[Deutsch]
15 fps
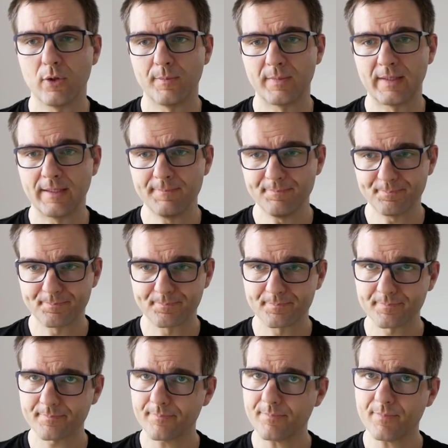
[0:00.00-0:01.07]
kommen kann.
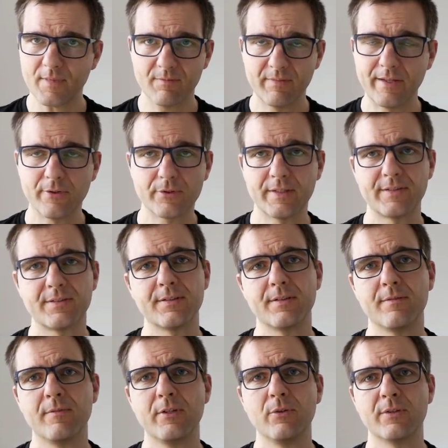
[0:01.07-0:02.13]
Wenn euch das
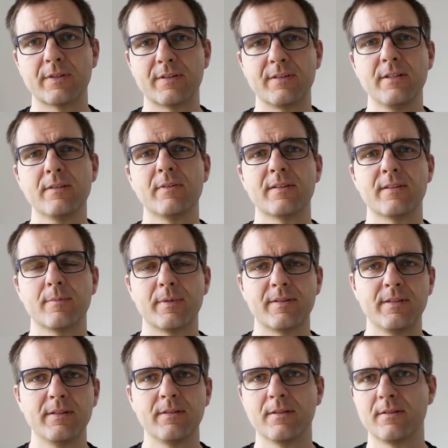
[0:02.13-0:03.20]
Video interessiert, was da
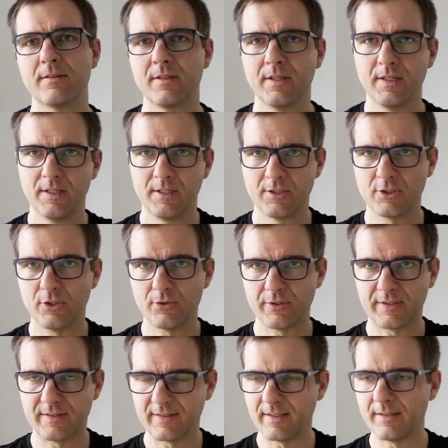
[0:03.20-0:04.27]
passiert ist, schaut
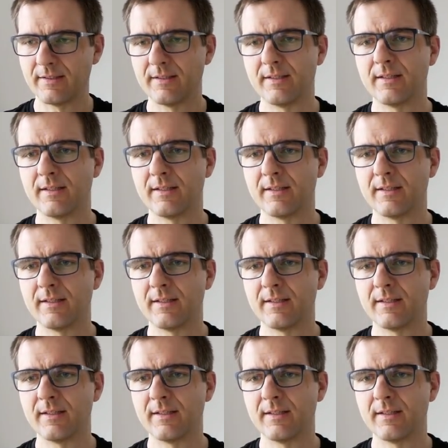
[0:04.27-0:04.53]
euch das an.